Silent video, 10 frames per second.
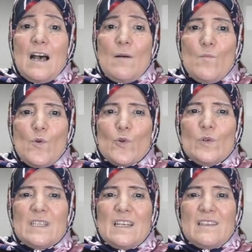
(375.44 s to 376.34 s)

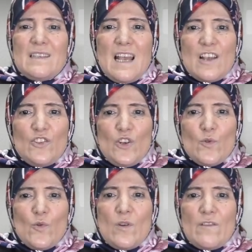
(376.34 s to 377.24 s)
أمر
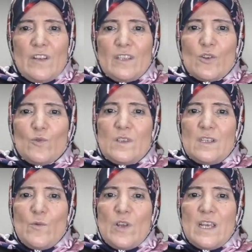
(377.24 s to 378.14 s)
تستهجنه الفطر
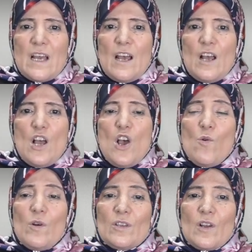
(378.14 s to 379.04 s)
السوية
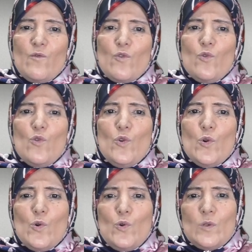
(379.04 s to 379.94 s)
وترفضه
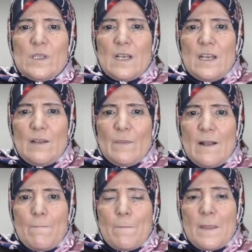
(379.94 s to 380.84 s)
العقول السليمة
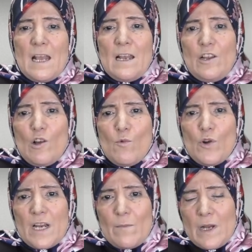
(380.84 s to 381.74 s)

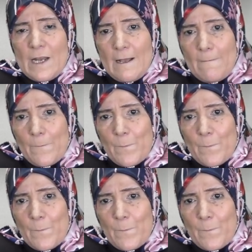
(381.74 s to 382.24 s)
لأمور منها